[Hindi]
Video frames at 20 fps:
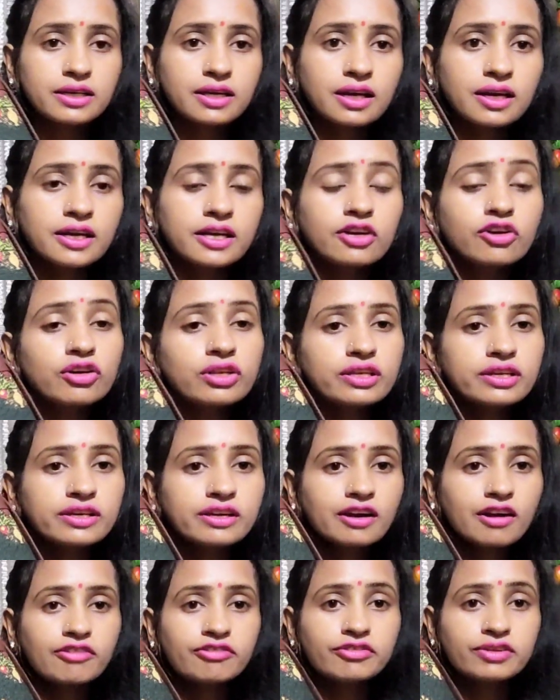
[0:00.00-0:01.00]
का है और ये
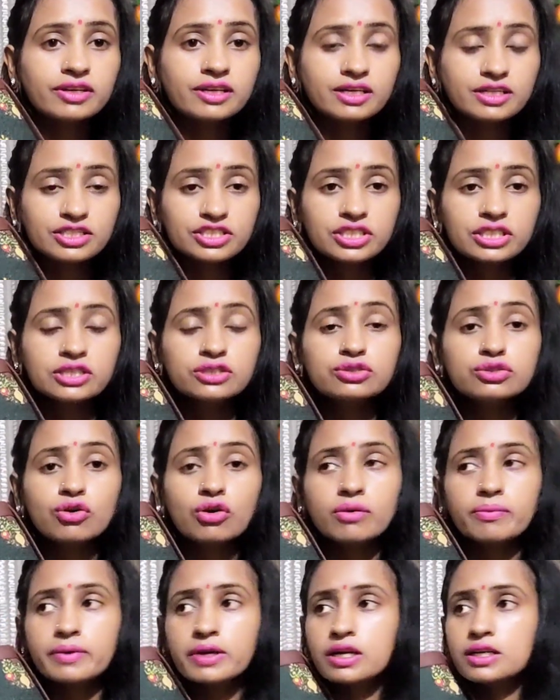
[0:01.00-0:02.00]
काफ़ी अच्छे है
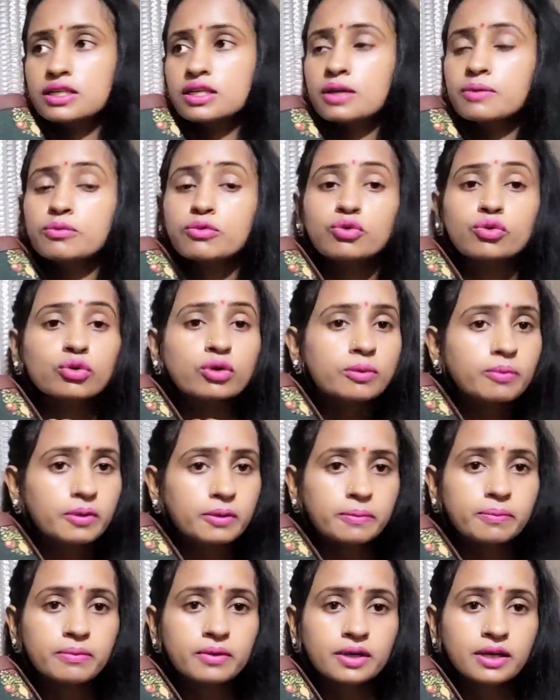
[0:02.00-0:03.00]
जॉक ब्रांड के आप कोई
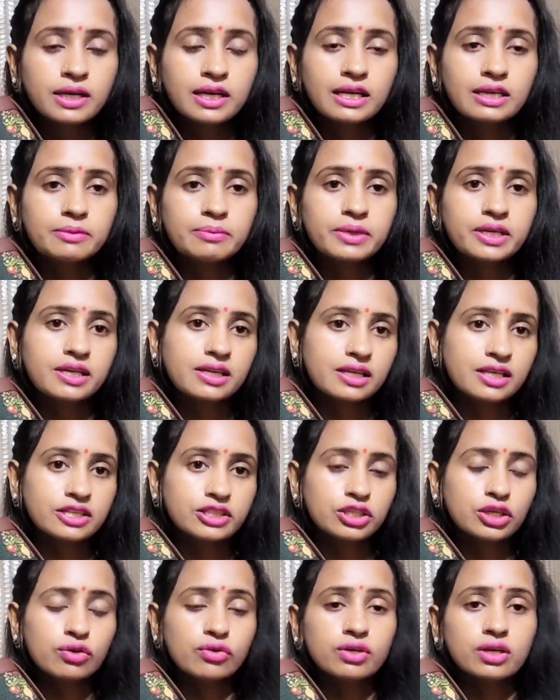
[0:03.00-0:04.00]
भी हैंड बैग
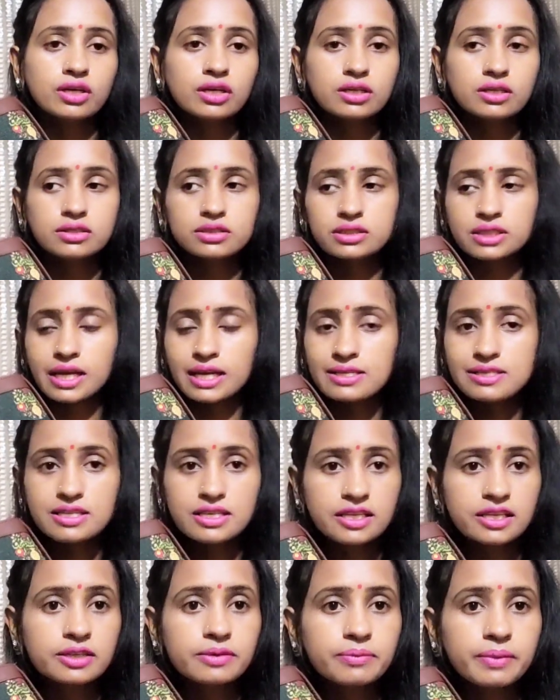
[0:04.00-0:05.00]
लेते हो ना चाहे
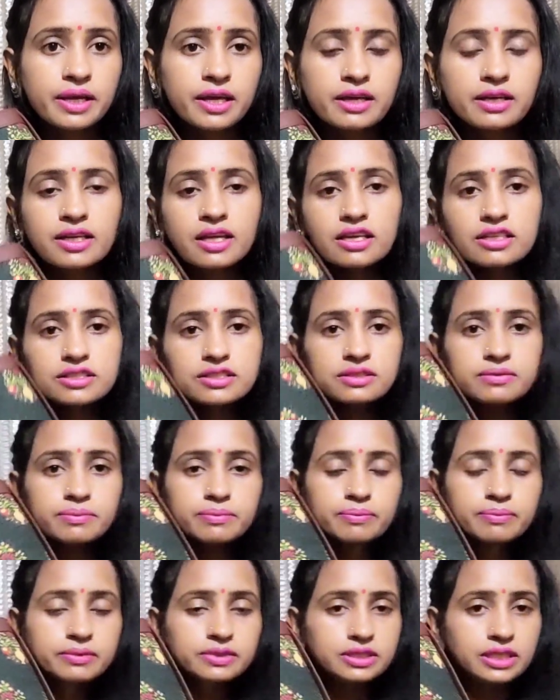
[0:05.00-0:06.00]
स्लिंग बैग या
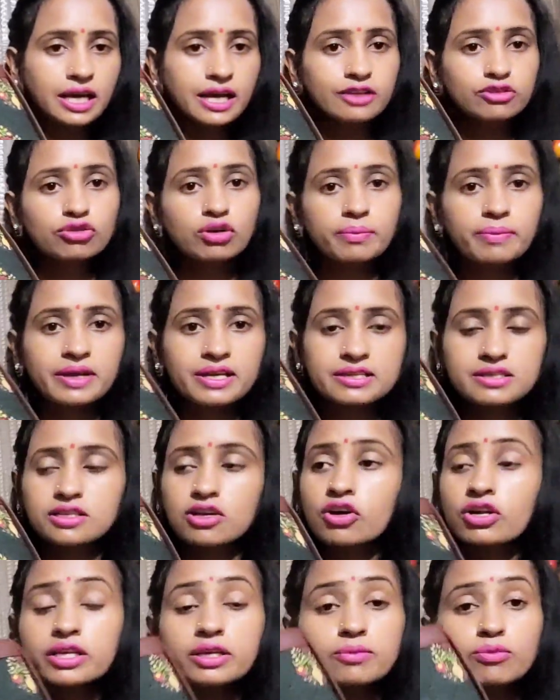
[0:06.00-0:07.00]
चाहे तो आप
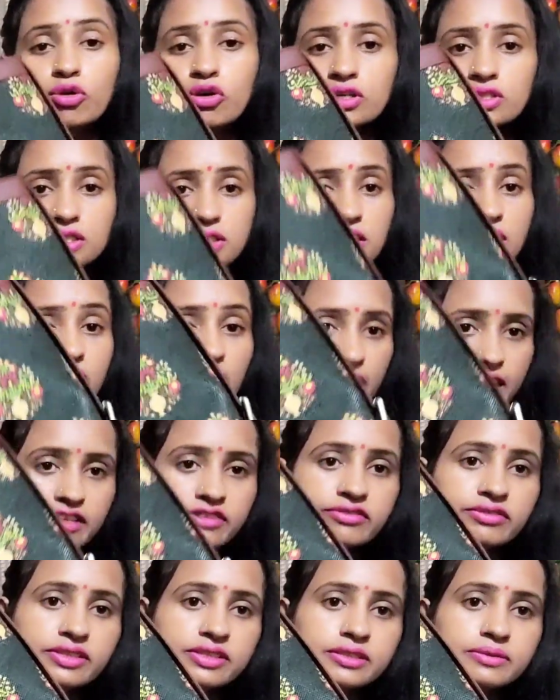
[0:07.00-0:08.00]
ऐसा और ये बहुत ज़्यादा
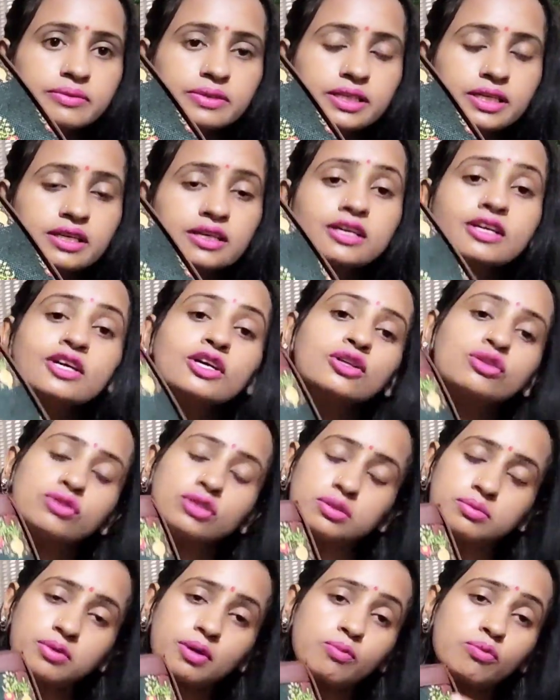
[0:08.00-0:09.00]
लाइट वेट भी है
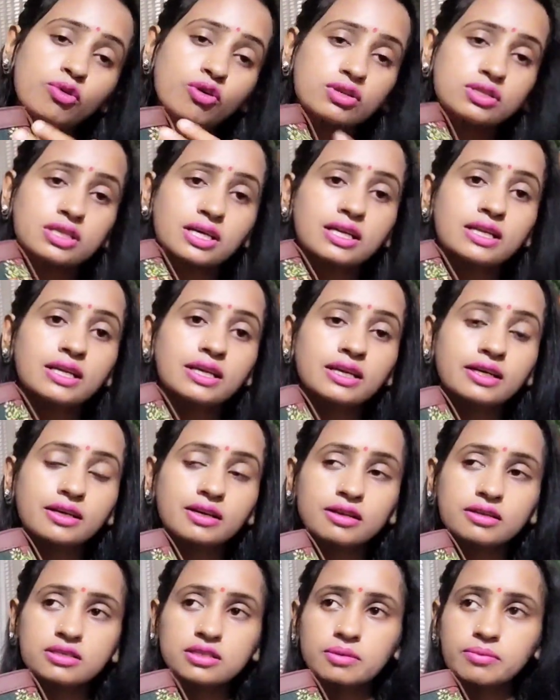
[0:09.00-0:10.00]
तो इसमें आप बहुत सारे
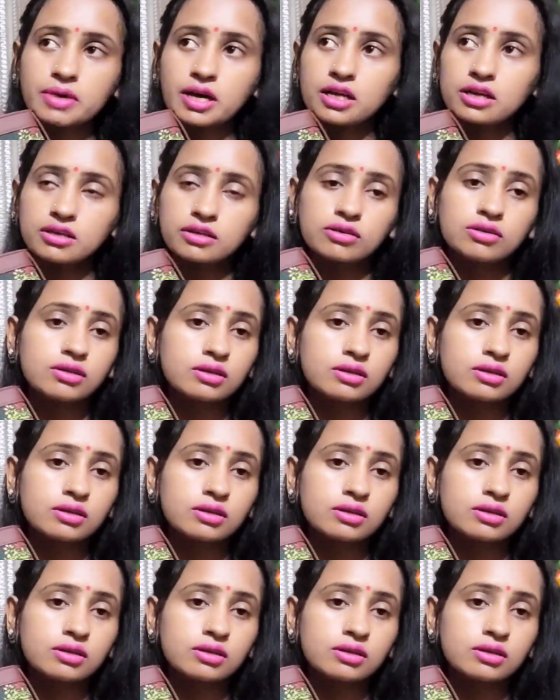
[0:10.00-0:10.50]
सामान